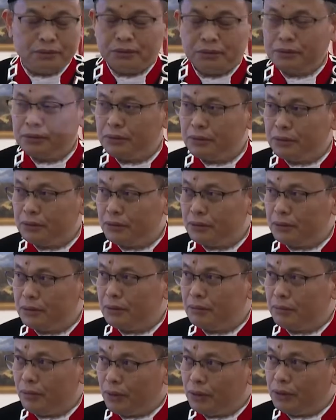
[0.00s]
untuk
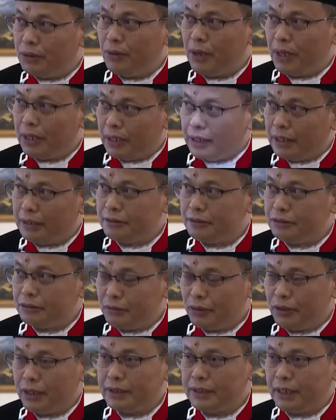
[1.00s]
mohon doakan
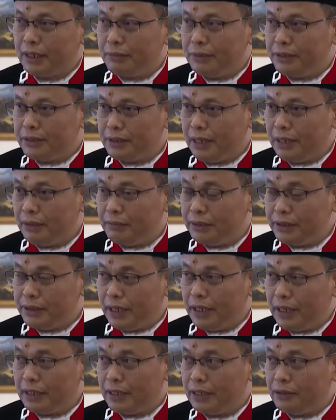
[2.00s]
semoga saya bisa
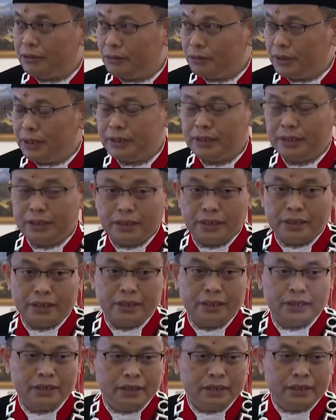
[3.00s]
menjalankan tugas
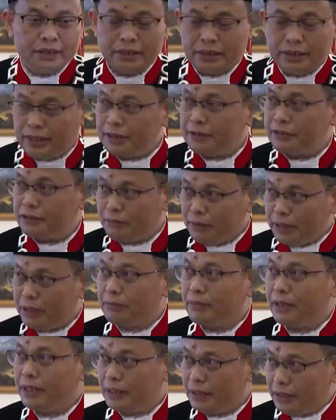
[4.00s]
ini dengan
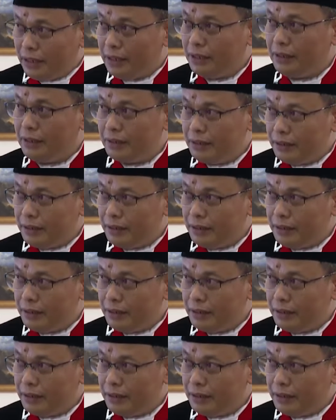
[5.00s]
sebaik-baiknya.